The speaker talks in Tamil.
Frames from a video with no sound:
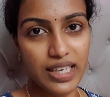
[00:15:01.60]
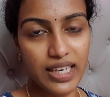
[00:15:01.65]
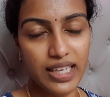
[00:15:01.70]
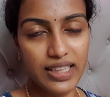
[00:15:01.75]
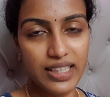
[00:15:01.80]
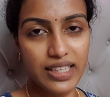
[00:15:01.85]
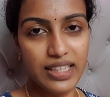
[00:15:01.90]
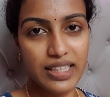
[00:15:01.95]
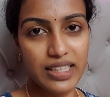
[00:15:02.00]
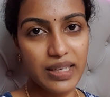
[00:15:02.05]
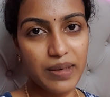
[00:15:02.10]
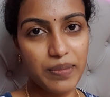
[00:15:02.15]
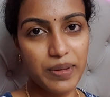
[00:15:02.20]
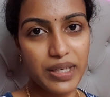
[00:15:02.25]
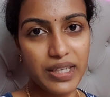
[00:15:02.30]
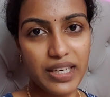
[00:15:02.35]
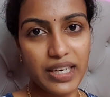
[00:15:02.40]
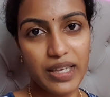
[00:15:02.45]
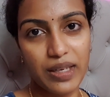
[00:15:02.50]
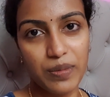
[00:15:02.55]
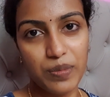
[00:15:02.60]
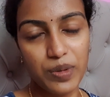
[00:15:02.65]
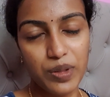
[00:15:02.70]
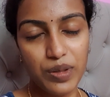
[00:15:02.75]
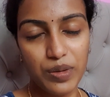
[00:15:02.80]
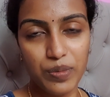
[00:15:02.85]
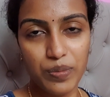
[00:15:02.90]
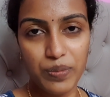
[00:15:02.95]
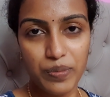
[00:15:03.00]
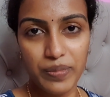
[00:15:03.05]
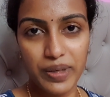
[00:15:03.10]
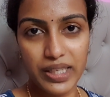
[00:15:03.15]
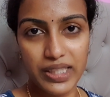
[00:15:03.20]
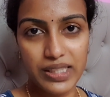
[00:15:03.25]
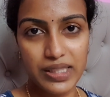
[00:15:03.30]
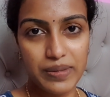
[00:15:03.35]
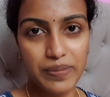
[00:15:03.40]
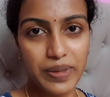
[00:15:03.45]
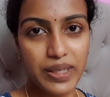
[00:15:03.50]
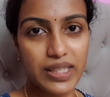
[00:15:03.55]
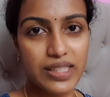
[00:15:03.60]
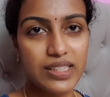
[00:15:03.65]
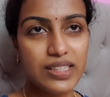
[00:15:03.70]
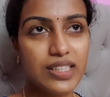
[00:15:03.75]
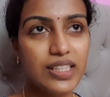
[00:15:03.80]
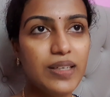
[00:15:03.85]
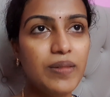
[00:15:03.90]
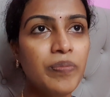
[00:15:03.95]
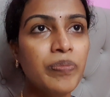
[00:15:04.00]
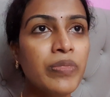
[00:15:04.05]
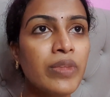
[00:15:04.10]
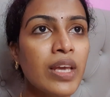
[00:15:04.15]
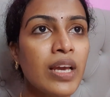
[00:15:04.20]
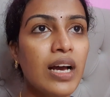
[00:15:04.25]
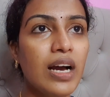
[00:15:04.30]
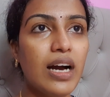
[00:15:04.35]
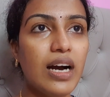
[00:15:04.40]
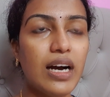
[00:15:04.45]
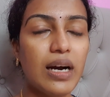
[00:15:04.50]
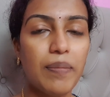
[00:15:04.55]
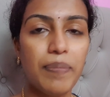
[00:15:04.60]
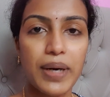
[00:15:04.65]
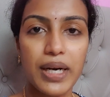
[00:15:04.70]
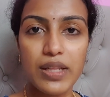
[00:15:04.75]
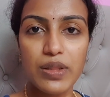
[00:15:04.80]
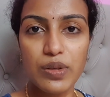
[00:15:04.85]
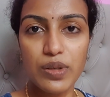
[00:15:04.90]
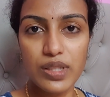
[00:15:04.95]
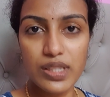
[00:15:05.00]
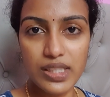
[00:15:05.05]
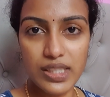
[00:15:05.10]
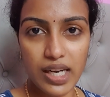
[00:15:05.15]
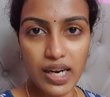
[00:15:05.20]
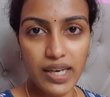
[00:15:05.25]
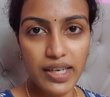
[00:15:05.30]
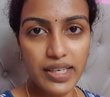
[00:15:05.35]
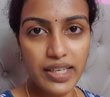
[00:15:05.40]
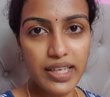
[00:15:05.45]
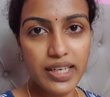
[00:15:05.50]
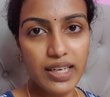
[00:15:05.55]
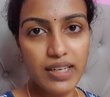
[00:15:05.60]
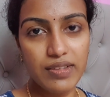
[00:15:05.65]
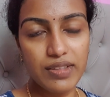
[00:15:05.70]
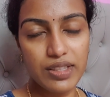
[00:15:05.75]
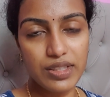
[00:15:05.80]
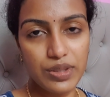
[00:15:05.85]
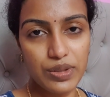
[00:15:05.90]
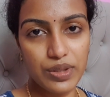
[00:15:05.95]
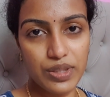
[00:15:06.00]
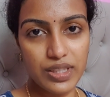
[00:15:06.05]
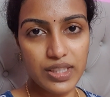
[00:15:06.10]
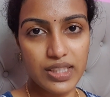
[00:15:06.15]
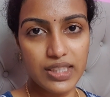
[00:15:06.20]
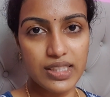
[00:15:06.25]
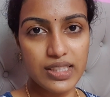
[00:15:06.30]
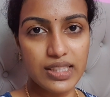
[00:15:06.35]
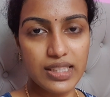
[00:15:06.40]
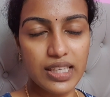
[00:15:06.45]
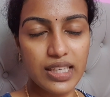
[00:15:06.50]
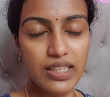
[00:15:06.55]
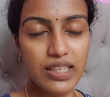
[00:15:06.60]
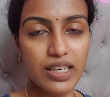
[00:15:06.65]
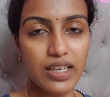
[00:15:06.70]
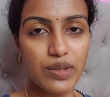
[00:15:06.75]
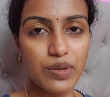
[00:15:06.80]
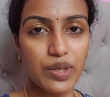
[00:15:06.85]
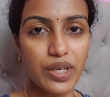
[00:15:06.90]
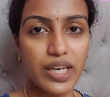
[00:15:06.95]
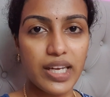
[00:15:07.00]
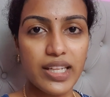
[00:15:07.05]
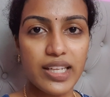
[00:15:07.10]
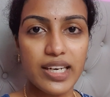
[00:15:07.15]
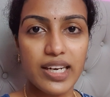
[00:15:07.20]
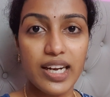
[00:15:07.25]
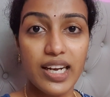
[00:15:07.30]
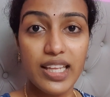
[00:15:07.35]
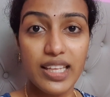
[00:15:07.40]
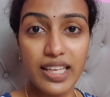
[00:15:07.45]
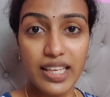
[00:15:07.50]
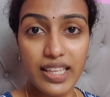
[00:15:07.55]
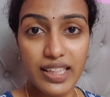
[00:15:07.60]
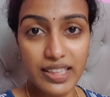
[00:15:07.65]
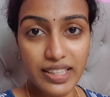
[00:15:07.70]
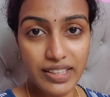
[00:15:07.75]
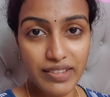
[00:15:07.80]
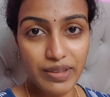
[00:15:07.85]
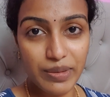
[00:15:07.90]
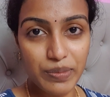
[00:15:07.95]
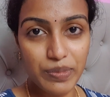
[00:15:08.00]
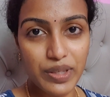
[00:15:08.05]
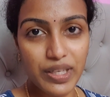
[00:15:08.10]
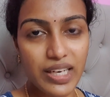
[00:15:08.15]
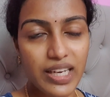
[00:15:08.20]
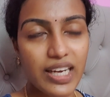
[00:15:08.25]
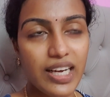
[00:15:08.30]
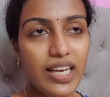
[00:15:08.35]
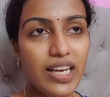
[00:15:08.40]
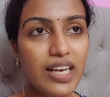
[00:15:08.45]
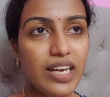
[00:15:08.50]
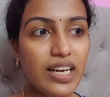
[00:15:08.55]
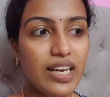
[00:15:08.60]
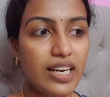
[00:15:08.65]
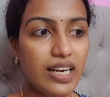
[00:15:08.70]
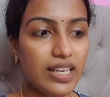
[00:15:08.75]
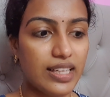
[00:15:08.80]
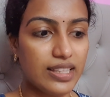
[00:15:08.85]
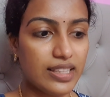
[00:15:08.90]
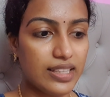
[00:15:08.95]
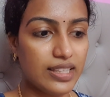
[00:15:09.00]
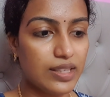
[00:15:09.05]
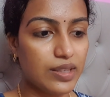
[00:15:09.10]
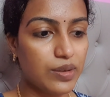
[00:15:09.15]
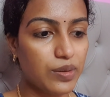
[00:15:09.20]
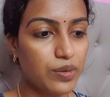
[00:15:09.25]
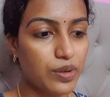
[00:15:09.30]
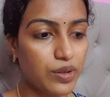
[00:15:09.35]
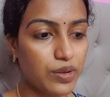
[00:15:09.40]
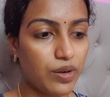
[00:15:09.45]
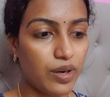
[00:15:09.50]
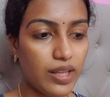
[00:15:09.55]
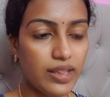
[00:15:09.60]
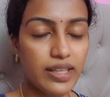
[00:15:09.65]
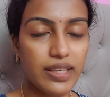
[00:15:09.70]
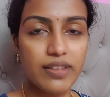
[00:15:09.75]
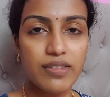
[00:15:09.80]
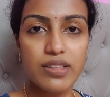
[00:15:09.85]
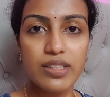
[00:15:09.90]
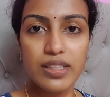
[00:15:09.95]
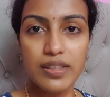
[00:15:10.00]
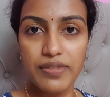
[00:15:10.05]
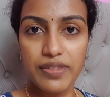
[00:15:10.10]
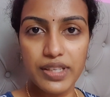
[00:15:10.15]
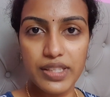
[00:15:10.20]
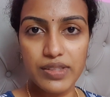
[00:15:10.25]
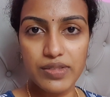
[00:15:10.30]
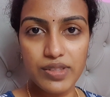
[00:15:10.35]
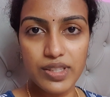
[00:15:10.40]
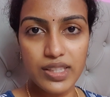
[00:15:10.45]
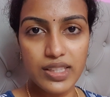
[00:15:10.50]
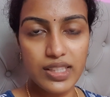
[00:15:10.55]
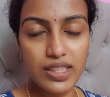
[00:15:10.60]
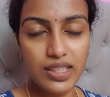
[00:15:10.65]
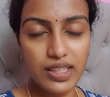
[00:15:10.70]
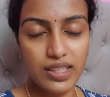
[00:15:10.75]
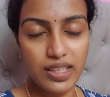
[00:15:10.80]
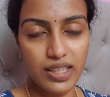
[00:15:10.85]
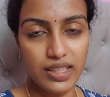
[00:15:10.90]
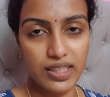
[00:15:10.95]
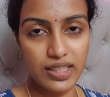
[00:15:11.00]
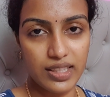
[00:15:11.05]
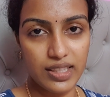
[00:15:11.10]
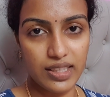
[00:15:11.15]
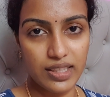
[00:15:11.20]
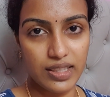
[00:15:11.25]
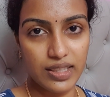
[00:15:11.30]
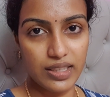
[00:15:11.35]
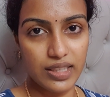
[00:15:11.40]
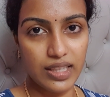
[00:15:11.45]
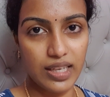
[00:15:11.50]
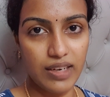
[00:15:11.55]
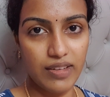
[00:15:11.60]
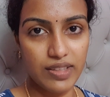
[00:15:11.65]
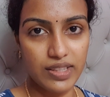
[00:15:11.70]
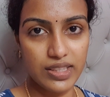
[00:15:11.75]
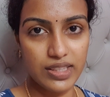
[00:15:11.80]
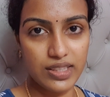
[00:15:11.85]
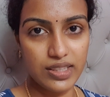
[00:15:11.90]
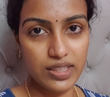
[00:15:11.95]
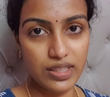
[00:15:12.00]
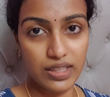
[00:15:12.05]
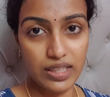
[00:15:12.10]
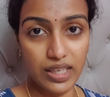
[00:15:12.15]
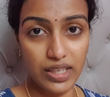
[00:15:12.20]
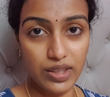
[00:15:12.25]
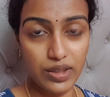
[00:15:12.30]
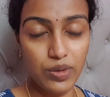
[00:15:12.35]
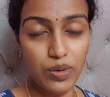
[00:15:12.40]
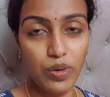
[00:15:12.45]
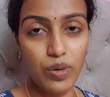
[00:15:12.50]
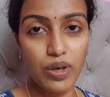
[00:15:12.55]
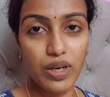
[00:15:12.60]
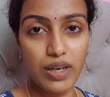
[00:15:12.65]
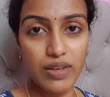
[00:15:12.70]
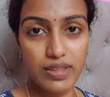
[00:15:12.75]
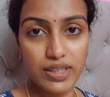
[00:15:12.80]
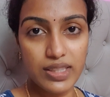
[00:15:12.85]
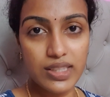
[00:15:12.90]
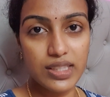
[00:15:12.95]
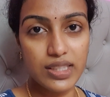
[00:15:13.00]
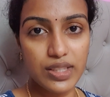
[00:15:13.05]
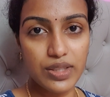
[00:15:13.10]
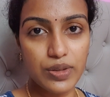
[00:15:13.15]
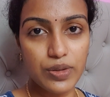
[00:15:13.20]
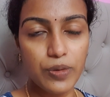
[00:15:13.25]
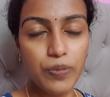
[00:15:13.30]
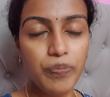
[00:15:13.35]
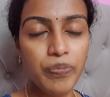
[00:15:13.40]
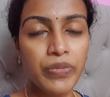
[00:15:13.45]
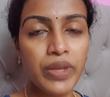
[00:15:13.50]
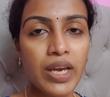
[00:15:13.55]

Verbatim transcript: நடந்திருக்கு அப்படின்னு நினைக்கும் போது ரொம்ப கஷ்டமாக இருந்துச்சு படத்தோட ஸ்டார்டிங்கில் வந்துட்டு ஒரு சீன் காட்டுவாங்க அதை என்னால் ஏற்றுக்கவே முடியல அந்த ஒரு குழந்தைக்கு வந்துட்டு ஃபிக்ஸ் வந்து அந்த இதில் வந்துட்டு நடு ரோட்டில் வந்துட்டு இருக்கும்